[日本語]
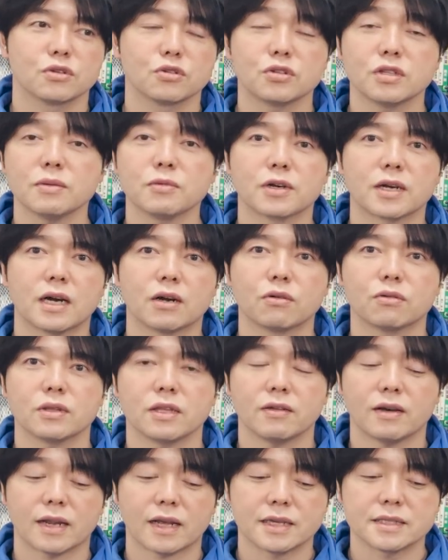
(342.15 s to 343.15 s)
言っても過言
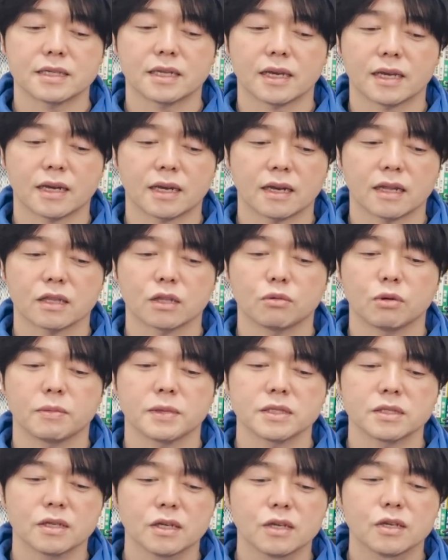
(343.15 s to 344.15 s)
ではないんじゃないかなと思い
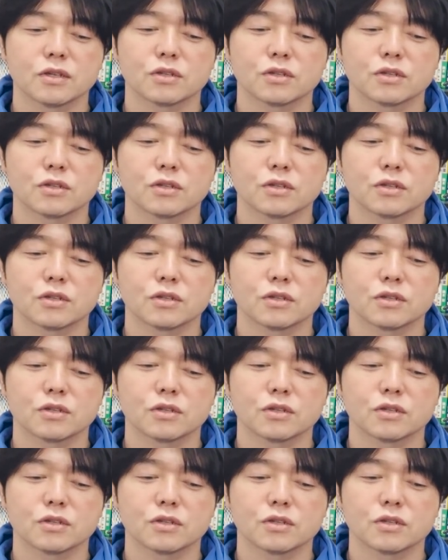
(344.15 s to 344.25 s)
ます。